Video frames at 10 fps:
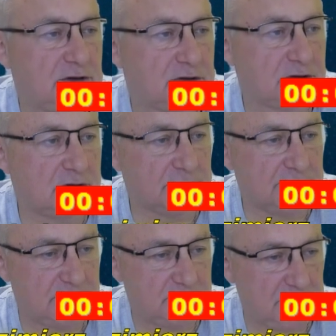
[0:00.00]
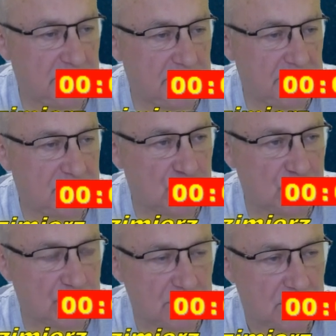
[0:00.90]
goniec bije na
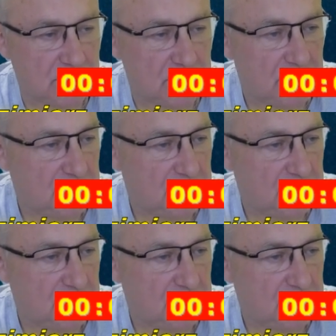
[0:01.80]
F3, tu